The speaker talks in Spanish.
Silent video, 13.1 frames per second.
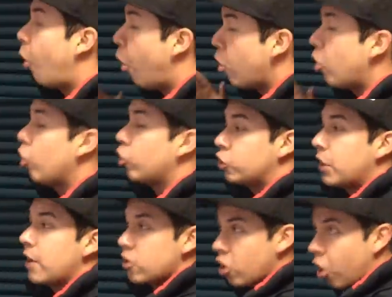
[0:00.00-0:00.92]
o los
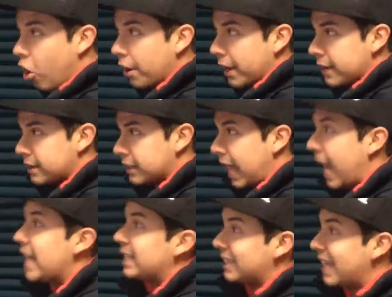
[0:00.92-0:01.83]
señores
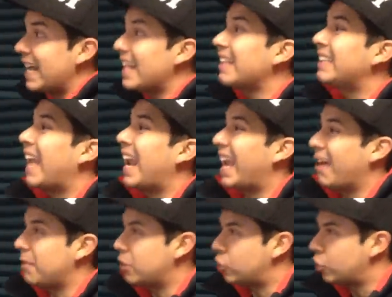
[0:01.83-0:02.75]
están en
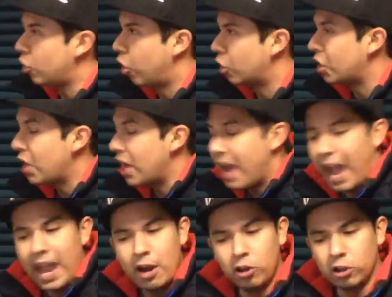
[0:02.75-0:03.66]
televisión,
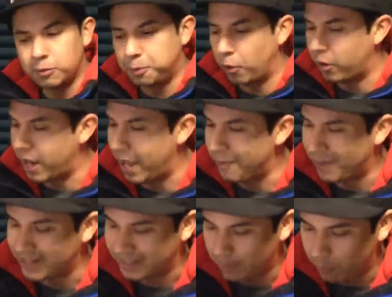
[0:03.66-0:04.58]
en los
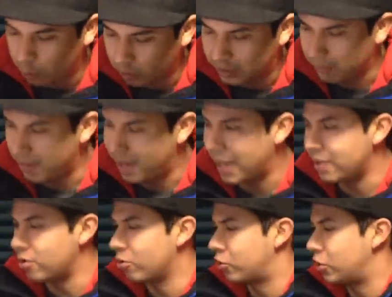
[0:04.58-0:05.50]
programas de
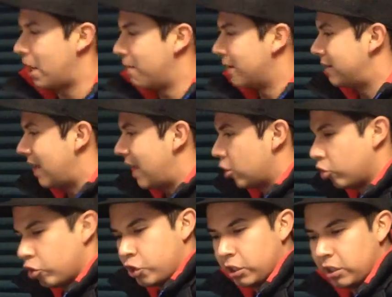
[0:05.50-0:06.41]
multimedios, llámese la
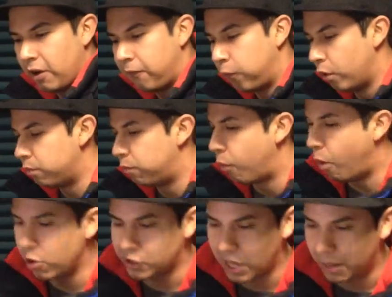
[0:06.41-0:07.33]
noche del
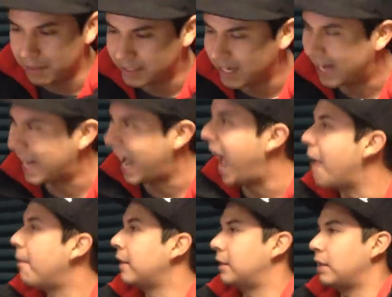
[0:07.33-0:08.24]
fútbol, llámese
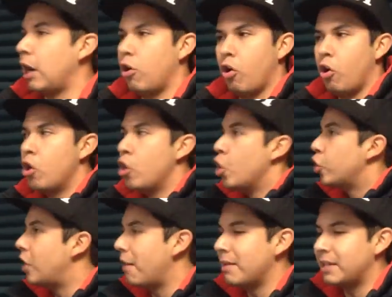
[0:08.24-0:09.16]
acábatelo,
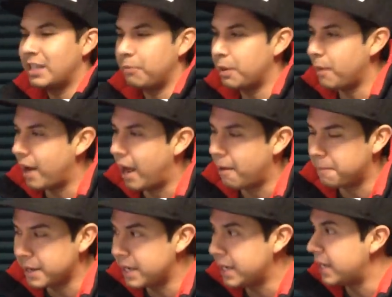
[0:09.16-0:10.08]
llámese viva la
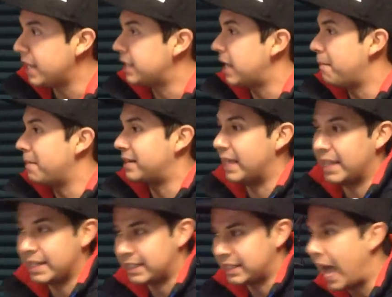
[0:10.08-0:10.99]
vi, llámese
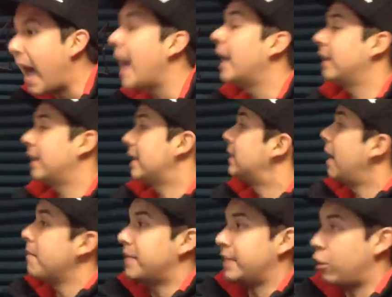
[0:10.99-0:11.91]
destardes,
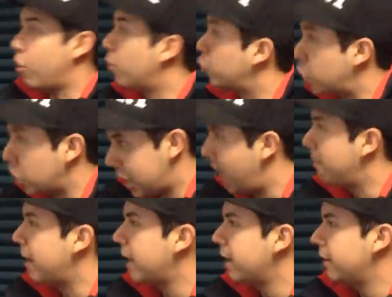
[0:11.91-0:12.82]
llámese como se
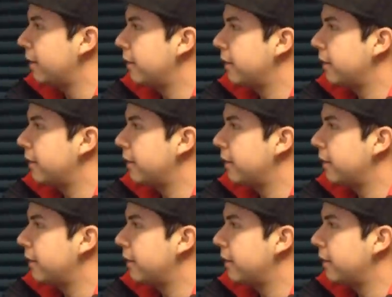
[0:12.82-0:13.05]
llame,